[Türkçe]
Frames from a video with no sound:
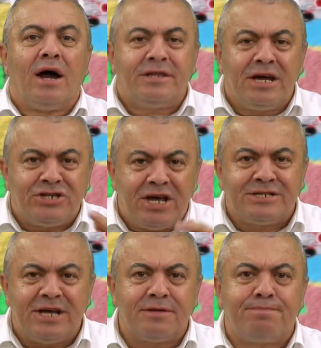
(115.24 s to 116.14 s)
Kardeş
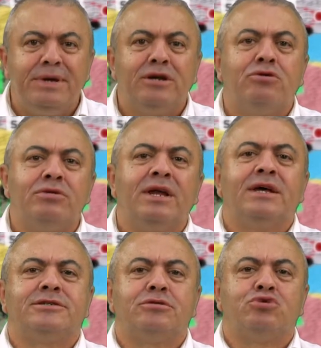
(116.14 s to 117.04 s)
Esat bir günde
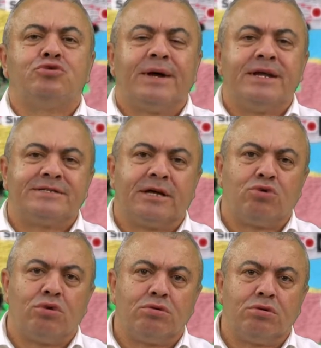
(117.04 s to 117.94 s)
nasıl düşman
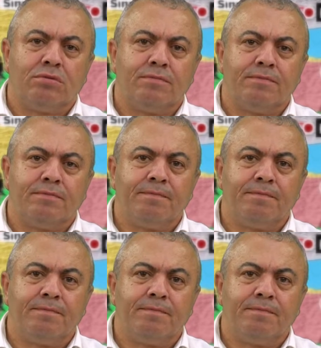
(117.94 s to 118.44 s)
Esat oldu?